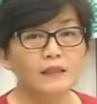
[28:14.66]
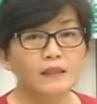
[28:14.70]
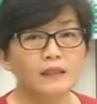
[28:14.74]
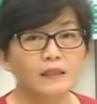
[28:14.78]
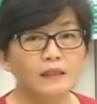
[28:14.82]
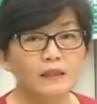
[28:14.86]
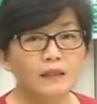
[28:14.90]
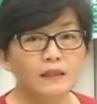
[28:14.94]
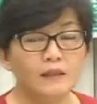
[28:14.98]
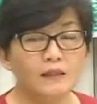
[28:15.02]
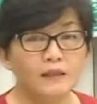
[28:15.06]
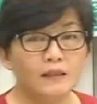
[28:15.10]

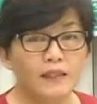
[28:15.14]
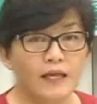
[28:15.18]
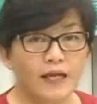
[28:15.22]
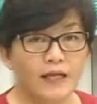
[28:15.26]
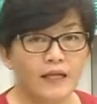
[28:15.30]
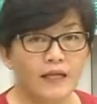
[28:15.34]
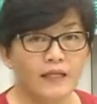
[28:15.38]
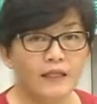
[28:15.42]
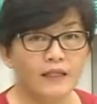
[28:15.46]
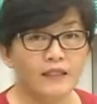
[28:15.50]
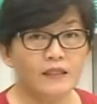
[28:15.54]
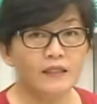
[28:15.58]
是
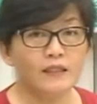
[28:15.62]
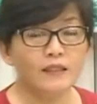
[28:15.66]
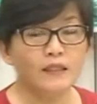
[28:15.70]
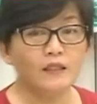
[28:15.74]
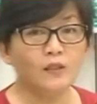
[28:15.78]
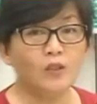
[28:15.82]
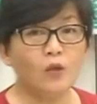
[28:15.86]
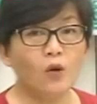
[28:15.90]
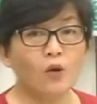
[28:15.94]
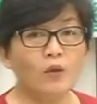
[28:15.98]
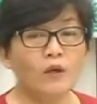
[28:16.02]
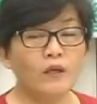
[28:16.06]
电力
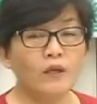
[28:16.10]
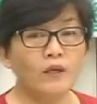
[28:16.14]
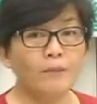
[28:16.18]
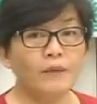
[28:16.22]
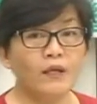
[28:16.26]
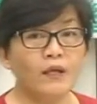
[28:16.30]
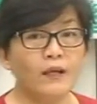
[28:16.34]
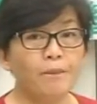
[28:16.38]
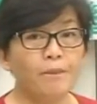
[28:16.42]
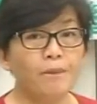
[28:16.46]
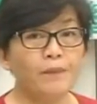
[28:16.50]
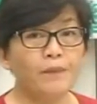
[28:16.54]
系统里
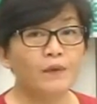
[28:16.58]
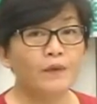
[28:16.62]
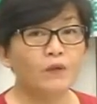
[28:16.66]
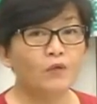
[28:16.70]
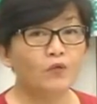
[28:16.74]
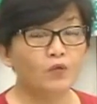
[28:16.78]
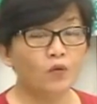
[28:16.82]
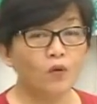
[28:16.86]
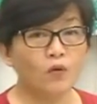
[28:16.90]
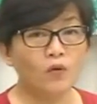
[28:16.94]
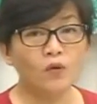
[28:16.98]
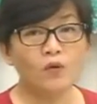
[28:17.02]
面
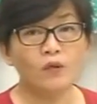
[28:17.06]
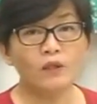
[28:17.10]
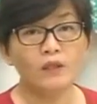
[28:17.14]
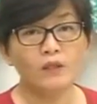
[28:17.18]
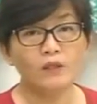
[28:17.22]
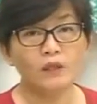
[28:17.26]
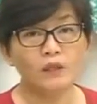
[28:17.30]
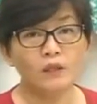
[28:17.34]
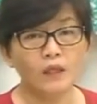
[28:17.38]
所有